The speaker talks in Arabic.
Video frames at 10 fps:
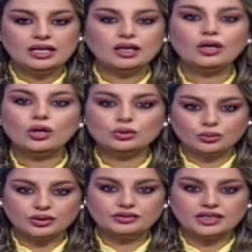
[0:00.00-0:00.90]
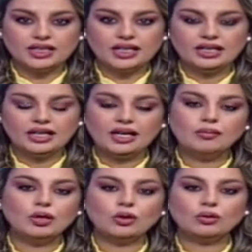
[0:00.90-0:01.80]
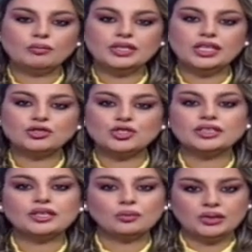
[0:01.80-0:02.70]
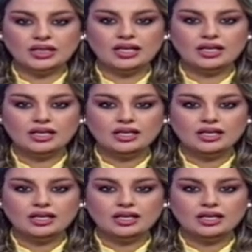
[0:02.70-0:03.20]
لحضور افتتاح الألعاب الأولمبية الشتوية